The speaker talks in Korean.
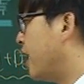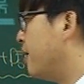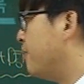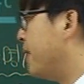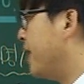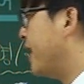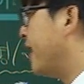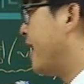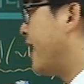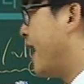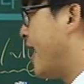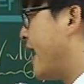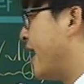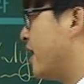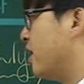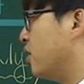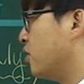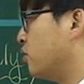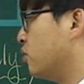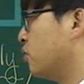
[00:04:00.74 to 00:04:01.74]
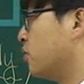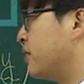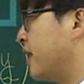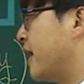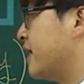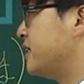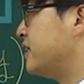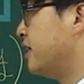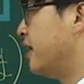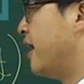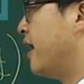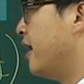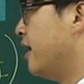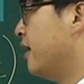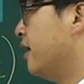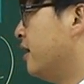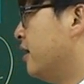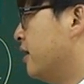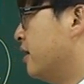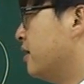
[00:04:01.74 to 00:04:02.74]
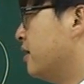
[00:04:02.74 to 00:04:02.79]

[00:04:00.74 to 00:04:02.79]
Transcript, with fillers: 다음에 아이 또 대신아